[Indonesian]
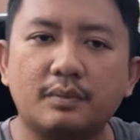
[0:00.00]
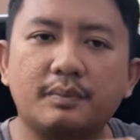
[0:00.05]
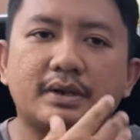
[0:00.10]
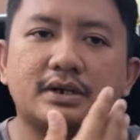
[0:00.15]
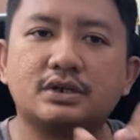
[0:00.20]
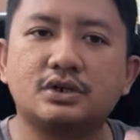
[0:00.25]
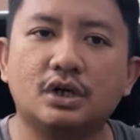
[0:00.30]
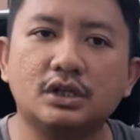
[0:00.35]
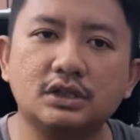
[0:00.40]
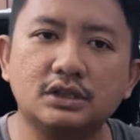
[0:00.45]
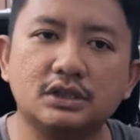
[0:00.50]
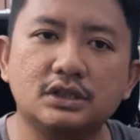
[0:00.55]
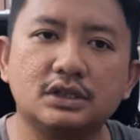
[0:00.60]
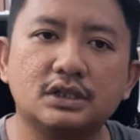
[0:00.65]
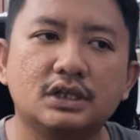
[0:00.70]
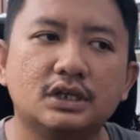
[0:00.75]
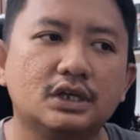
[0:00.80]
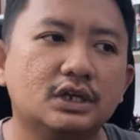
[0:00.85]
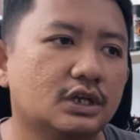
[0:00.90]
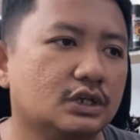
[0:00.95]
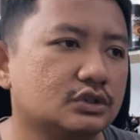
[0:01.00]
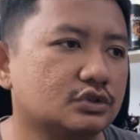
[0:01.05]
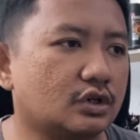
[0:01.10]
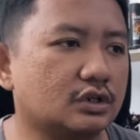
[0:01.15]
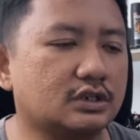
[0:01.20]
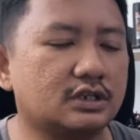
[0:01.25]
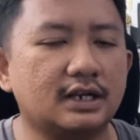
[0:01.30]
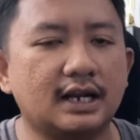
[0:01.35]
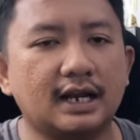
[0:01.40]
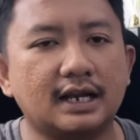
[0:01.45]
pedot
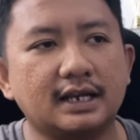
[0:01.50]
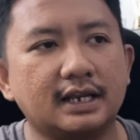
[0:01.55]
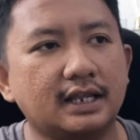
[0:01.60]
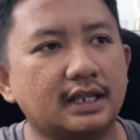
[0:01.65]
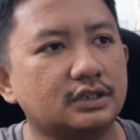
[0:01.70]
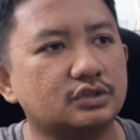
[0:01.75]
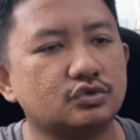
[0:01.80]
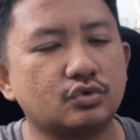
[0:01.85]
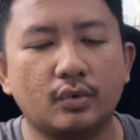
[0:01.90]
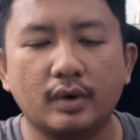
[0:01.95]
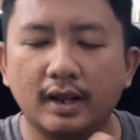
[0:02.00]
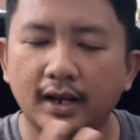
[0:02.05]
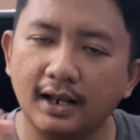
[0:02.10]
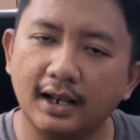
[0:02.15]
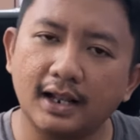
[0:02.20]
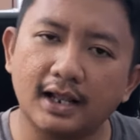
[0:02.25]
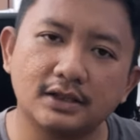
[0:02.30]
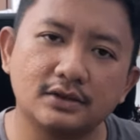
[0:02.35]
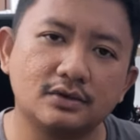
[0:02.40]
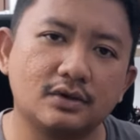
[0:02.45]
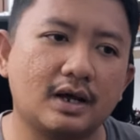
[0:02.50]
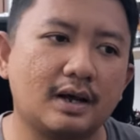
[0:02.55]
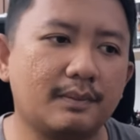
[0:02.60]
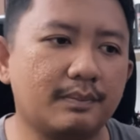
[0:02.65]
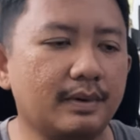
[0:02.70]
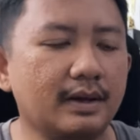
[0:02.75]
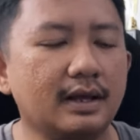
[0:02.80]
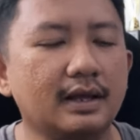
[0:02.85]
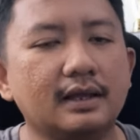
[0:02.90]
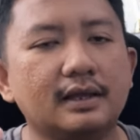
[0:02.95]
soldirannya cowel atau
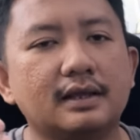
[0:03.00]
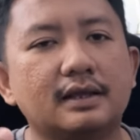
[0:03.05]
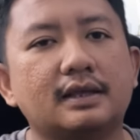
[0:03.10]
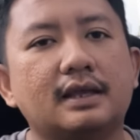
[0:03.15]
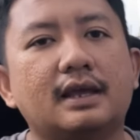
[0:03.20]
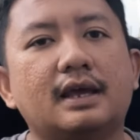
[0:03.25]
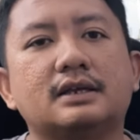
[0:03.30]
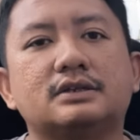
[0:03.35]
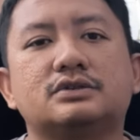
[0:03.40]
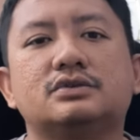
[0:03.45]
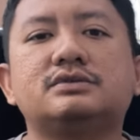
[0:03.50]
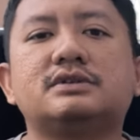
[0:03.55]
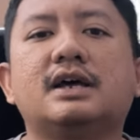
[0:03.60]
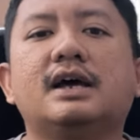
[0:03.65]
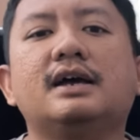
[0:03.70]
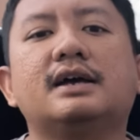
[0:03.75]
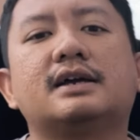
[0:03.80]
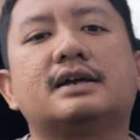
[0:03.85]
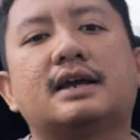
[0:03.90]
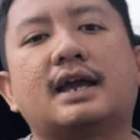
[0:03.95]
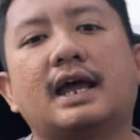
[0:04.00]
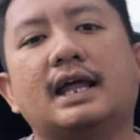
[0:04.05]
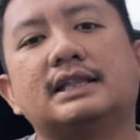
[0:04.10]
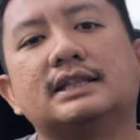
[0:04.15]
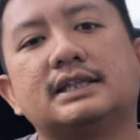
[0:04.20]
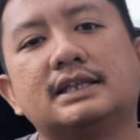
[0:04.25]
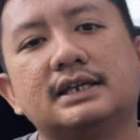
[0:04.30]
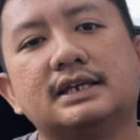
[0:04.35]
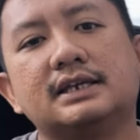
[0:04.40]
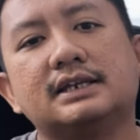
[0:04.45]
apa ya sudah
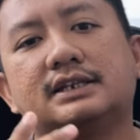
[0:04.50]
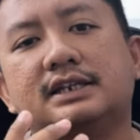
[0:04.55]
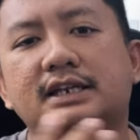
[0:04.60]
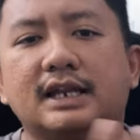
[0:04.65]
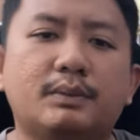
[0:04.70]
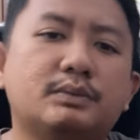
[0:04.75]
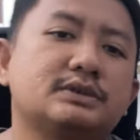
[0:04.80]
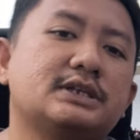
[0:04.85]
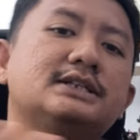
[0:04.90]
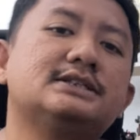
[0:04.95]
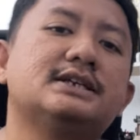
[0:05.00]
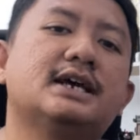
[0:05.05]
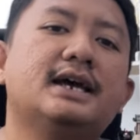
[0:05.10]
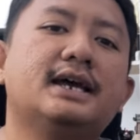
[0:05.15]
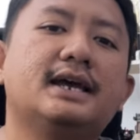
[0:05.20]
ganti dinamo saja